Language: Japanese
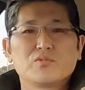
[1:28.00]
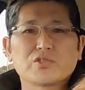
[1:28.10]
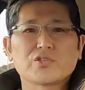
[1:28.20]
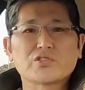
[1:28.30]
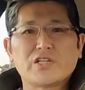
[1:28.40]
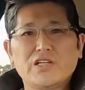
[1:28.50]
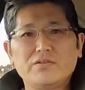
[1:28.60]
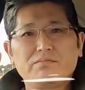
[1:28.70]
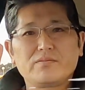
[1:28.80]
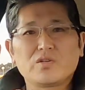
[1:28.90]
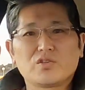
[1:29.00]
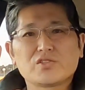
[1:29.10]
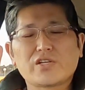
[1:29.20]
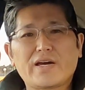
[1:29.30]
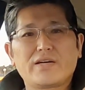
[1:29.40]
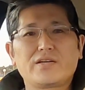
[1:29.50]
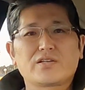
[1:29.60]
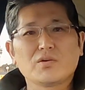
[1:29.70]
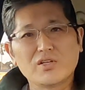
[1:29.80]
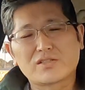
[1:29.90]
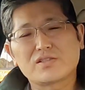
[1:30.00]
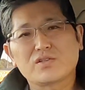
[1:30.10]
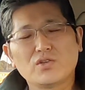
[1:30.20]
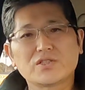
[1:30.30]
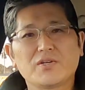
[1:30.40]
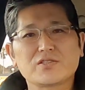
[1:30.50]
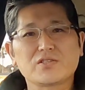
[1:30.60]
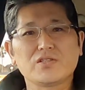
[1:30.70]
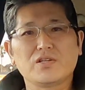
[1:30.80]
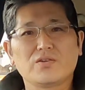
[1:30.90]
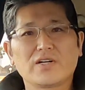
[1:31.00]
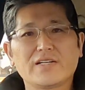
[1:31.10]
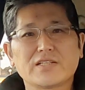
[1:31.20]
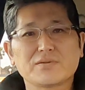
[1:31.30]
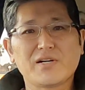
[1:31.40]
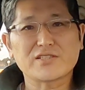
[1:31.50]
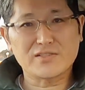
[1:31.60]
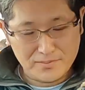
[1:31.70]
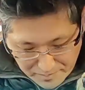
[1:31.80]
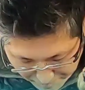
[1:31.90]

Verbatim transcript: 無職独身50代トマス、本日もよろしくお願いいたします。